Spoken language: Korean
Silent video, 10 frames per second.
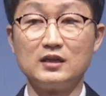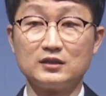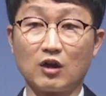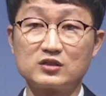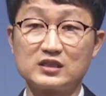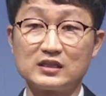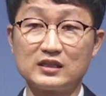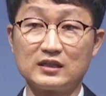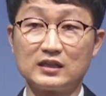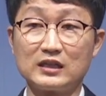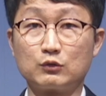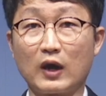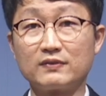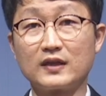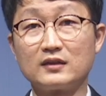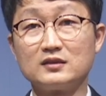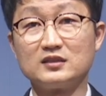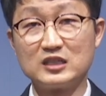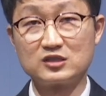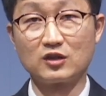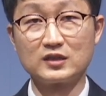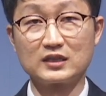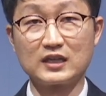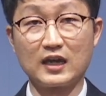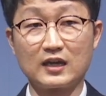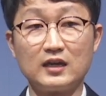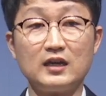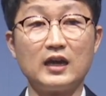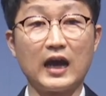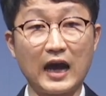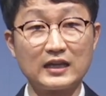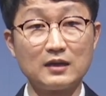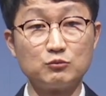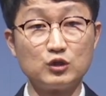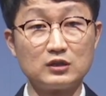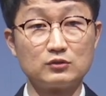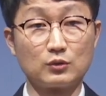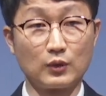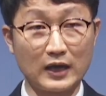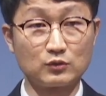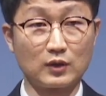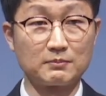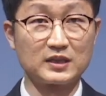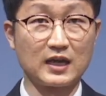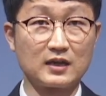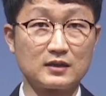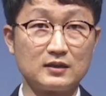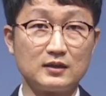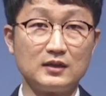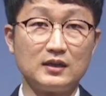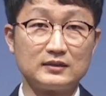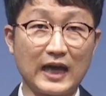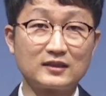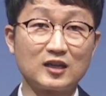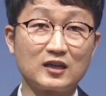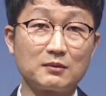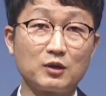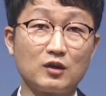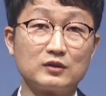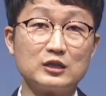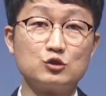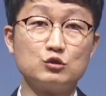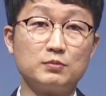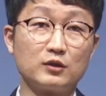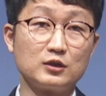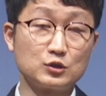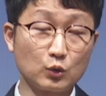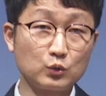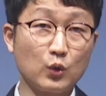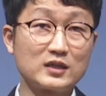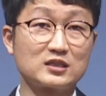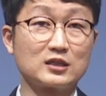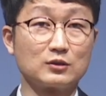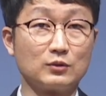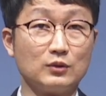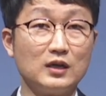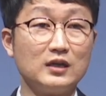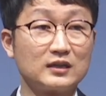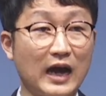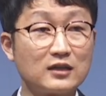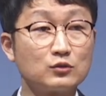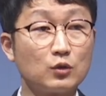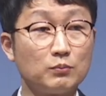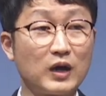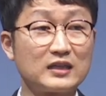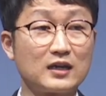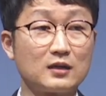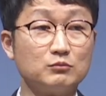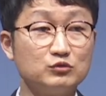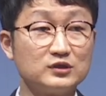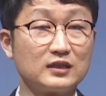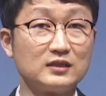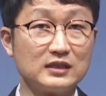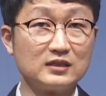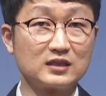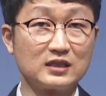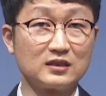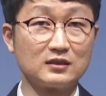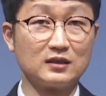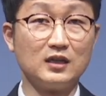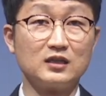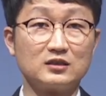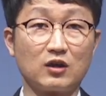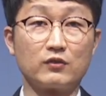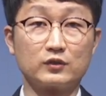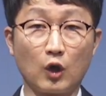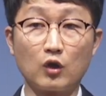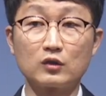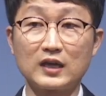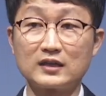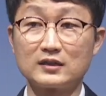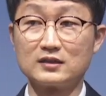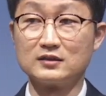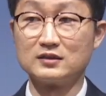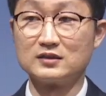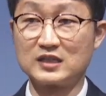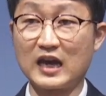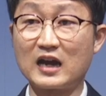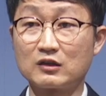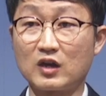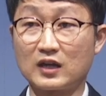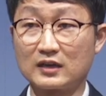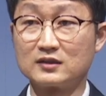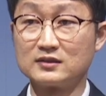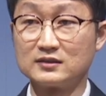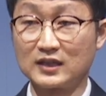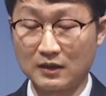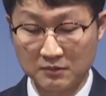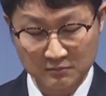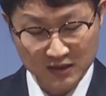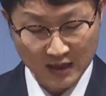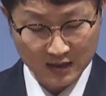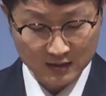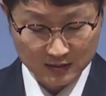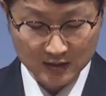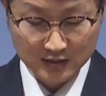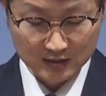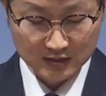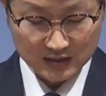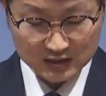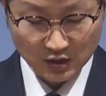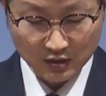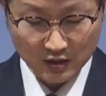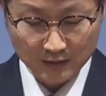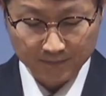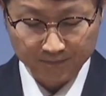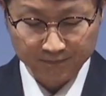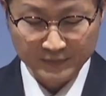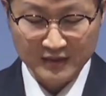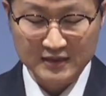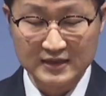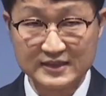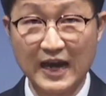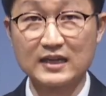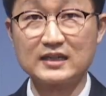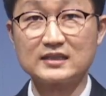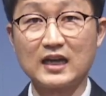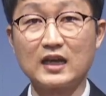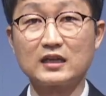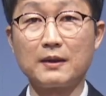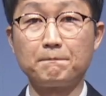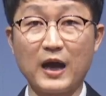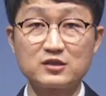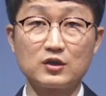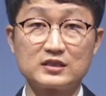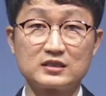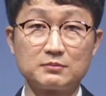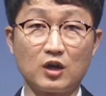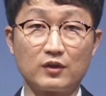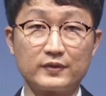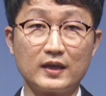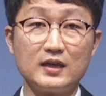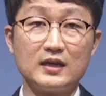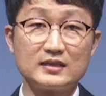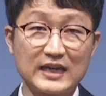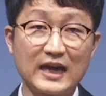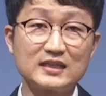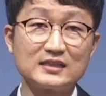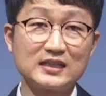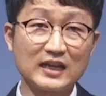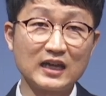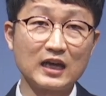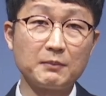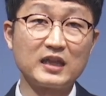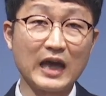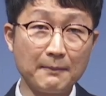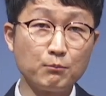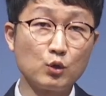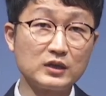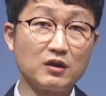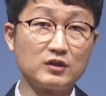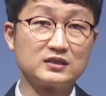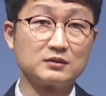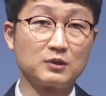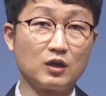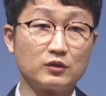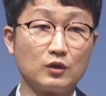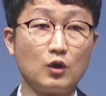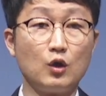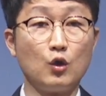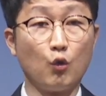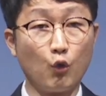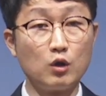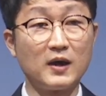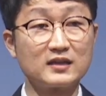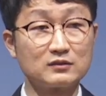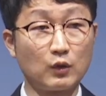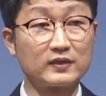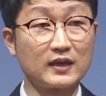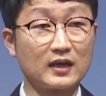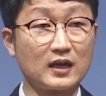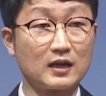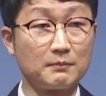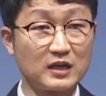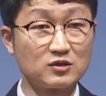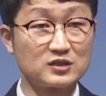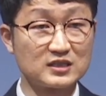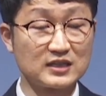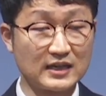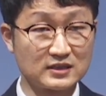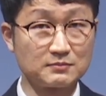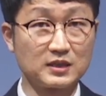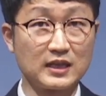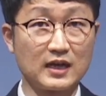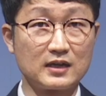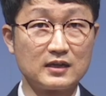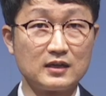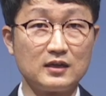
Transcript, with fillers: 역시 이 관계는 뒷전이기에 아나무인으로 행동합니다. 나타나면 이 주변을 초토화시키고 가는 곳마다 문제를 일으키는 그런 걸어다니는 재앙과 같은 사람입니다. 이처럼 이 자기 사랑에 빠져 있으면, 자기 사랑에만 함몰되어 있으면 올바른 관계가 맺어지지 않습니다.